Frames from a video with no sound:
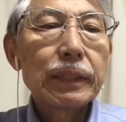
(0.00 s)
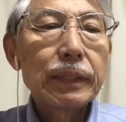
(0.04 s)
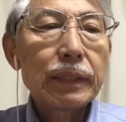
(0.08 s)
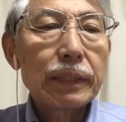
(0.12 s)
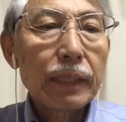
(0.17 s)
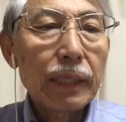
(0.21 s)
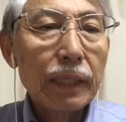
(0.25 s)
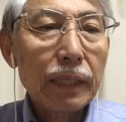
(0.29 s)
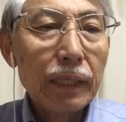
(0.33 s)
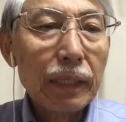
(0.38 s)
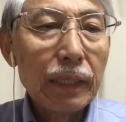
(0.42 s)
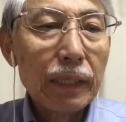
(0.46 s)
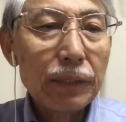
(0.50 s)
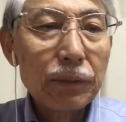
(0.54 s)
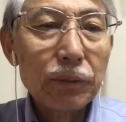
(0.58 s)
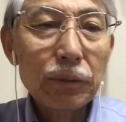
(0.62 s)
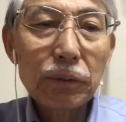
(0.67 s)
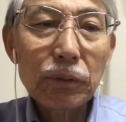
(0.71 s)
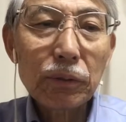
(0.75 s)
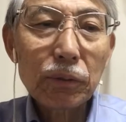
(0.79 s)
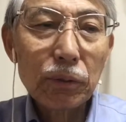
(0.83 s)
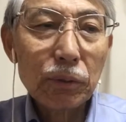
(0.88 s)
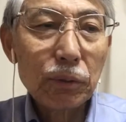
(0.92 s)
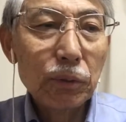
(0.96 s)
だからそう
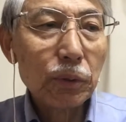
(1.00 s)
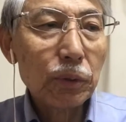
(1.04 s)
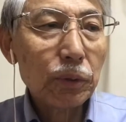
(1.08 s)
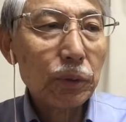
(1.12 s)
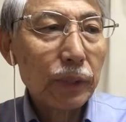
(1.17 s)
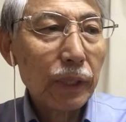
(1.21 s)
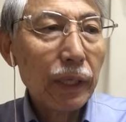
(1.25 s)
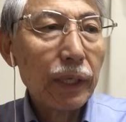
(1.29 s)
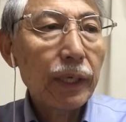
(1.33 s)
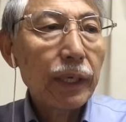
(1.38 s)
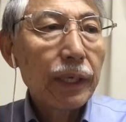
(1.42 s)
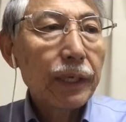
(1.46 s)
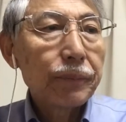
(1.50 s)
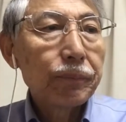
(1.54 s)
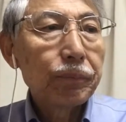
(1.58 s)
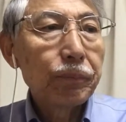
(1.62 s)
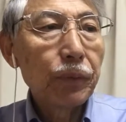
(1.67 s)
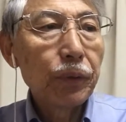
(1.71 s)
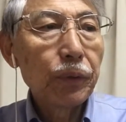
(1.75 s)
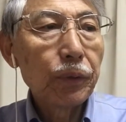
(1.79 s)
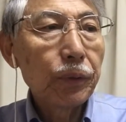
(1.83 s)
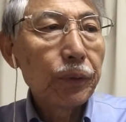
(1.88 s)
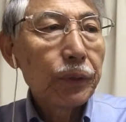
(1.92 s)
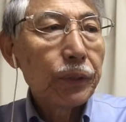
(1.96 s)
いうことで
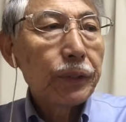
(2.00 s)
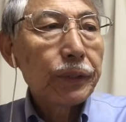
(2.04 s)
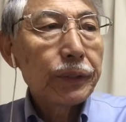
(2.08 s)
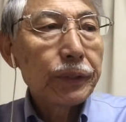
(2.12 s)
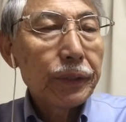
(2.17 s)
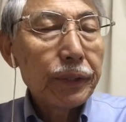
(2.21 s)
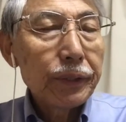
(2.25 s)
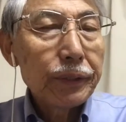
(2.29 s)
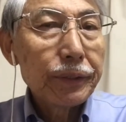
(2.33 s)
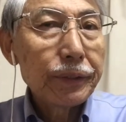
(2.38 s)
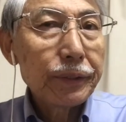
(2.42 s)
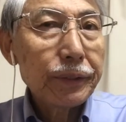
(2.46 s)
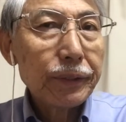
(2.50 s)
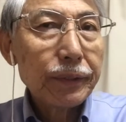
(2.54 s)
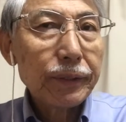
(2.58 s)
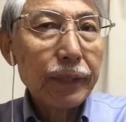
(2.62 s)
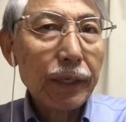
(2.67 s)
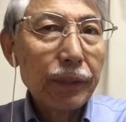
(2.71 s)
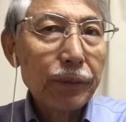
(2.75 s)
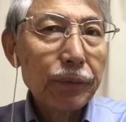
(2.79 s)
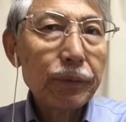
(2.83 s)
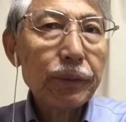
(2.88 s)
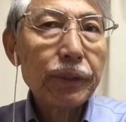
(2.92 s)
もう日産の